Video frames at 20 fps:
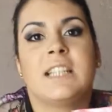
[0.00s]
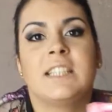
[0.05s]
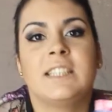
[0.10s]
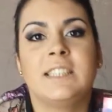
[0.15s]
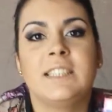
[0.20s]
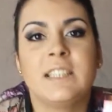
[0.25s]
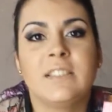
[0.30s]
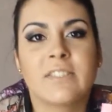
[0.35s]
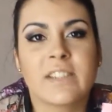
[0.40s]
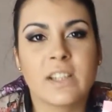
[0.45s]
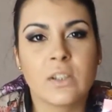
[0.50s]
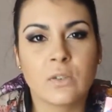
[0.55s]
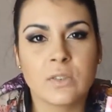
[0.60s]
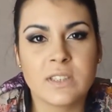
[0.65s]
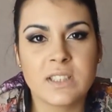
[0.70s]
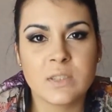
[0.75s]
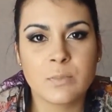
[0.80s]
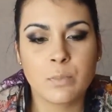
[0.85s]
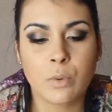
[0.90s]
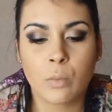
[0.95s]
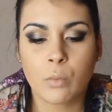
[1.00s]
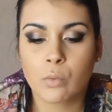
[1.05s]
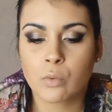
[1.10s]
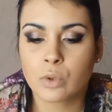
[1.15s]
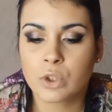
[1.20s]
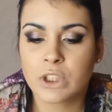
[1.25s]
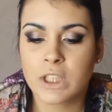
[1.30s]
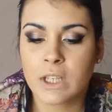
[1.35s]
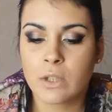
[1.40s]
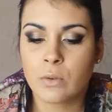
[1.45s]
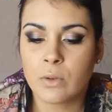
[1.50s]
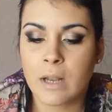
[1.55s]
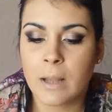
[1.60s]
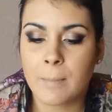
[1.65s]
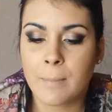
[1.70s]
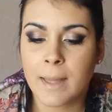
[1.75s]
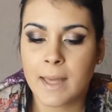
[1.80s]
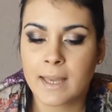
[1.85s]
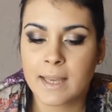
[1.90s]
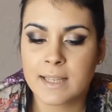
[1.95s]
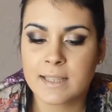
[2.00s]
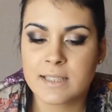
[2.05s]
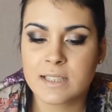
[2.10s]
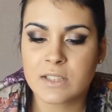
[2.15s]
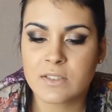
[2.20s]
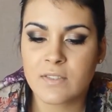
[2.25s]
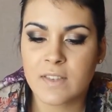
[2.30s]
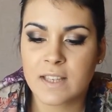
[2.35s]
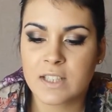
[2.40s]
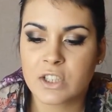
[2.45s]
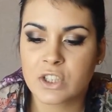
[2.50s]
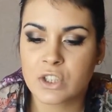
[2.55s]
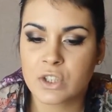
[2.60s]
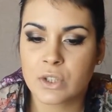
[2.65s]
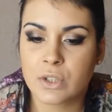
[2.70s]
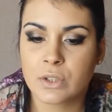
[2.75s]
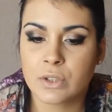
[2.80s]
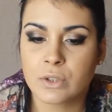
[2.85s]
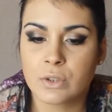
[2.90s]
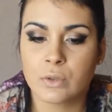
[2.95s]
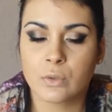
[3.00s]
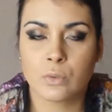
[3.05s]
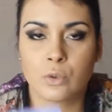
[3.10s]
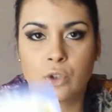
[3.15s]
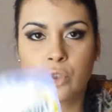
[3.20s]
acheté des friandises pour mon chat de la marque Satisfaction. Donc